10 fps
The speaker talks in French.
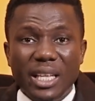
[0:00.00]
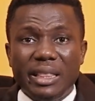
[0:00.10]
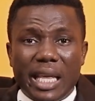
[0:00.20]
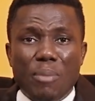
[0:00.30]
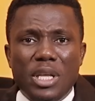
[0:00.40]

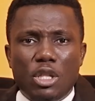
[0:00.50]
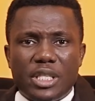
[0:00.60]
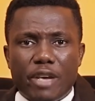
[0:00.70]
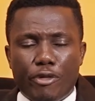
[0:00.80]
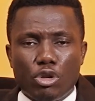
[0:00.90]
démis de
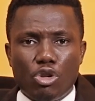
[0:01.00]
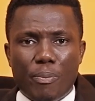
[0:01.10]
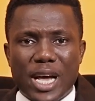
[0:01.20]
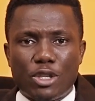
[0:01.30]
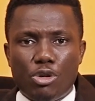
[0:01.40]
ses fonctions
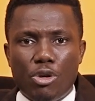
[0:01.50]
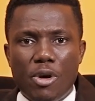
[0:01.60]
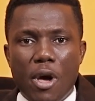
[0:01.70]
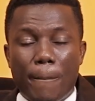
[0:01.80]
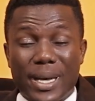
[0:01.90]
par
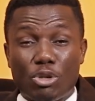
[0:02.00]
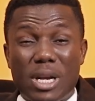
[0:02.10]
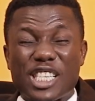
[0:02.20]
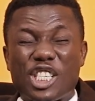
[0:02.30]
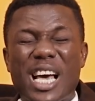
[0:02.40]
Dieu parce que
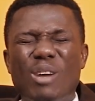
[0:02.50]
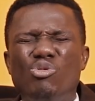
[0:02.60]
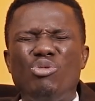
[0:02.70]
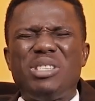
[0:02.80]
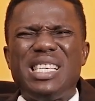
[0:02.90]
la
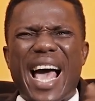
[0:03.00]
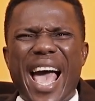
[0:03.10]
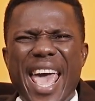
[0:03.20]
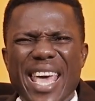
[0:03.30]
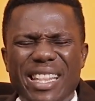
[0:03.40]
jalousie, la
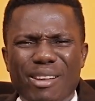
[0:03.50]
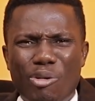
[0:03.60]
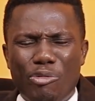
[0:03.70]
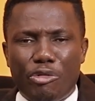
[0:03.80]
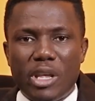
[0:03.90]
haine,
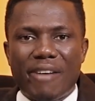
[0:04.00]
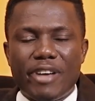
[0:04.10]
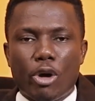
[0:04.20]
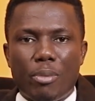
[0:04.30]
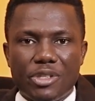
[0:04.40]
l'envie
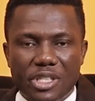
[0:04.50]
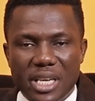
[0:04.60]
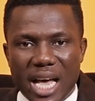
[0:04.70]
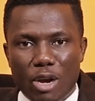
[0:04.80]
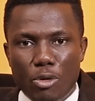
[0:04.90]
avaient
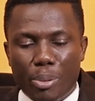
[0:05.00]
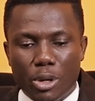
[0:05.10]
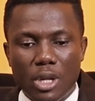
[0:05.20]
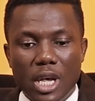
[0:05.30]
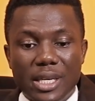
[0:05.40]
commencé à le
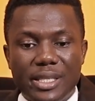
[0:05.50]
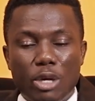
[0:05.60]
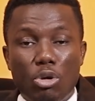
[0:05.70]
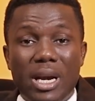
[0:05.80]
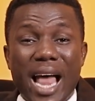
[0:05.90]
prendre.
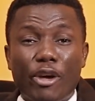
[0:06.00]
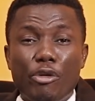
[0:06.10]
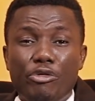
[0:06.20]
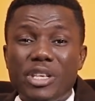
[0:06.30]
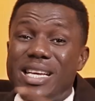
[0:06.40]
C'est de là que
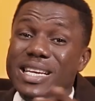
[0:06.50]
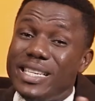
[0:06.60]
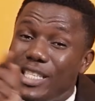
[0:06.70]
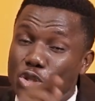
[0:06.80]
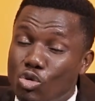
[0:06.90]
vient
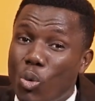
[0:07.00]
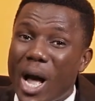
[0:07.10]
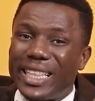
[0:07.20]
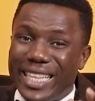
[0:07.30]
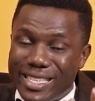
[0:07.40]

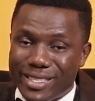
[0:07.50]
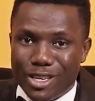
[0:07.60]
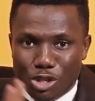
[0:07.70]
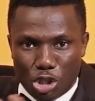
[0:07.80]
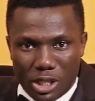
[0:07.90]
l'histoire des
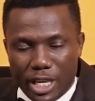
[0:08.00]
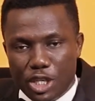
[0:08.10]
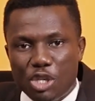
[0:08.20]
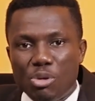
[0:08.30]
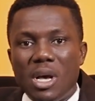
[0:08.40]
anges
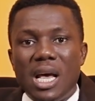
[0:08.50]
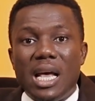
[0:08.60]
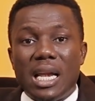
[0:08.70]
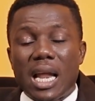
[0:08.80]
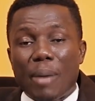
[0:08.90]
déchus.
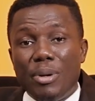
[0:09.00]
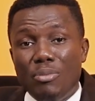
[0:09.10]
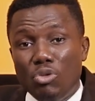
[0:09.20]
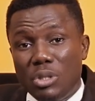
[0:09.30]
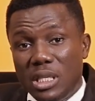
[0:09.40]
La Bible
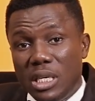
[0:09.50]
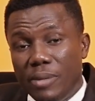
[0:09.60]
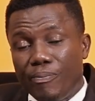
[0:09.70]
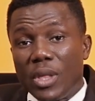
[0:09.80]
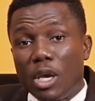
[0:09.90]
nous
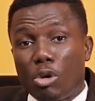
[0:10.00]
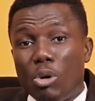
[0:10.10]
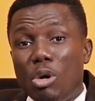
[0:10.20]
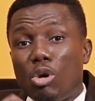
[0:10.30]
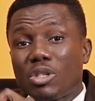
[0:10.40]
dit que
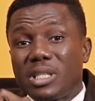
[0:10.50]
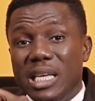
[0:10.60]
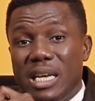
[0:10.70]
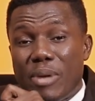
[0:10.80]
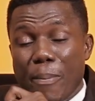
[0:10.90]

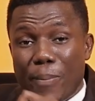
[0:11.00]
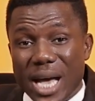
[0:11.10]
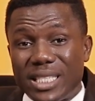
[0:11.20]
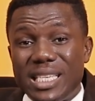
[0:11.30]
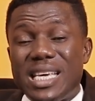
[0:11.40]
lorsqu'il est
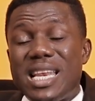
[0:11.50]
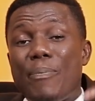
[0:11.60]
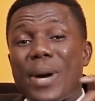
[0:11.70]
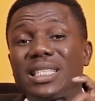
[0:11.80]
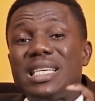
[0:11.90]
parti, il est
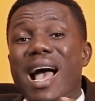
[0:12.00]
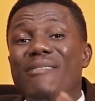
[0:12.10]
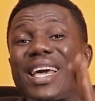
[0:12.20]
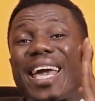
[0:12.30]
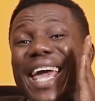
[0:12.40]
parti
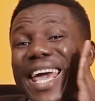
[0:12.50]
avec